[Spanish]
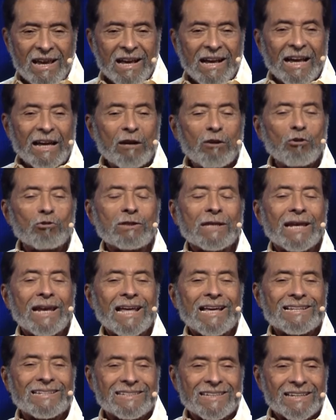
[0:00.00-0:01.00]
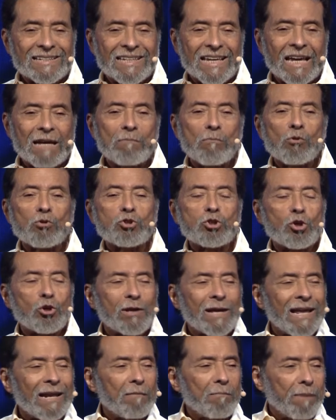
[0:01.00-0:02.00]
que no te lances
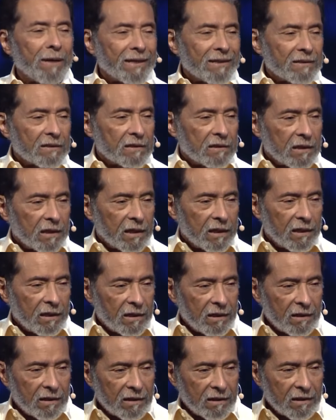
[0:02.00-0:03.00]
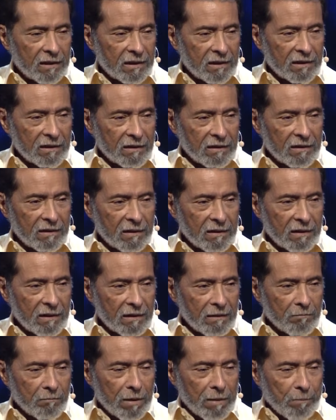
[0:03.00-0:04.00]
emocionalmente.
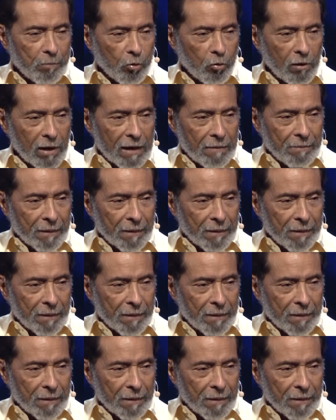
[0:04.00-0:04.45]
Ve por la